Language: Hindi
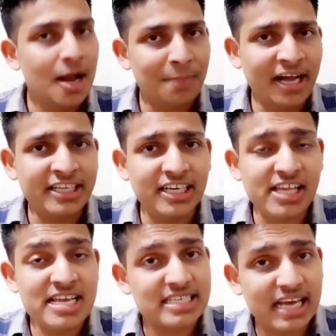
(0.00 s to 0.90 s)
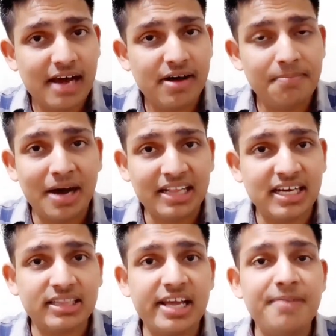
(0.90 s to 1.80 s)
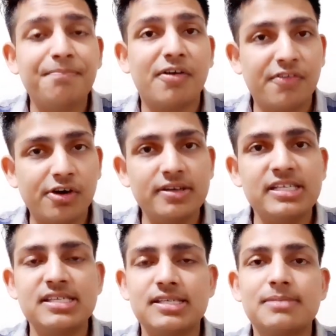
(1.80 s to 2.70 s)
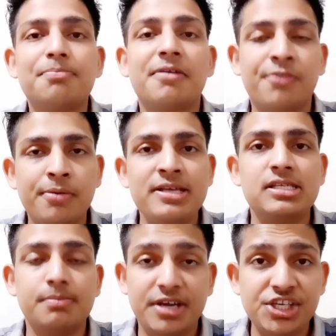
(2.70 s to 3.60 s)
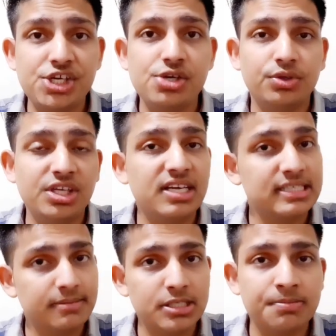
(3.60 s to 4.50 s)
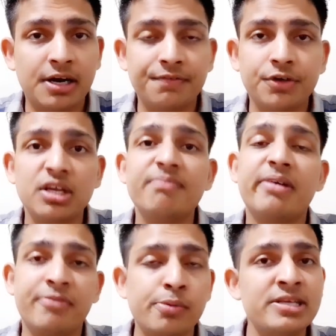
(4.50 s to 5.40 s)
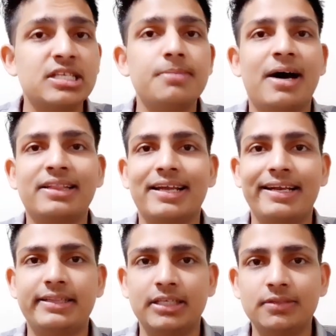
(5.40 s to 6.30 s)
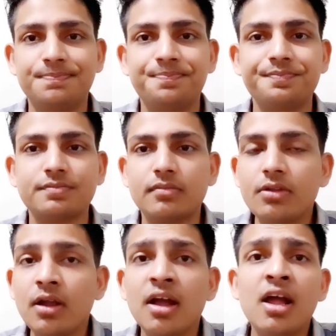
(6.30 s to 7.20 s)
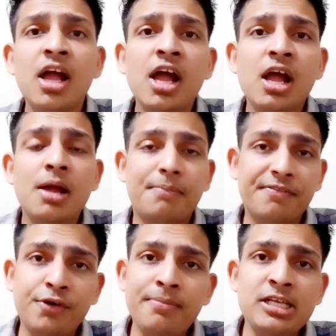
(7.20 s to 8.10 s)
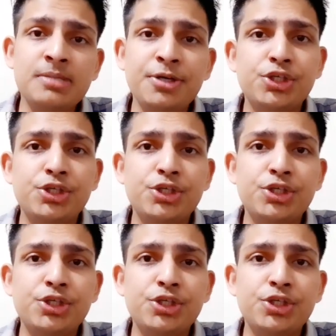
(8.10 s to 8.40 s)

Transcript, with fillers: अब बात करते हैं इसके अलावा हम बात करते हैं परफॉर्मेंस परफॉर्मेंस मेन चीज होती है किसी भी स्मार्टफोन की परफॉर्मेंस की बात कर लेते हैं परफॉर्मेंस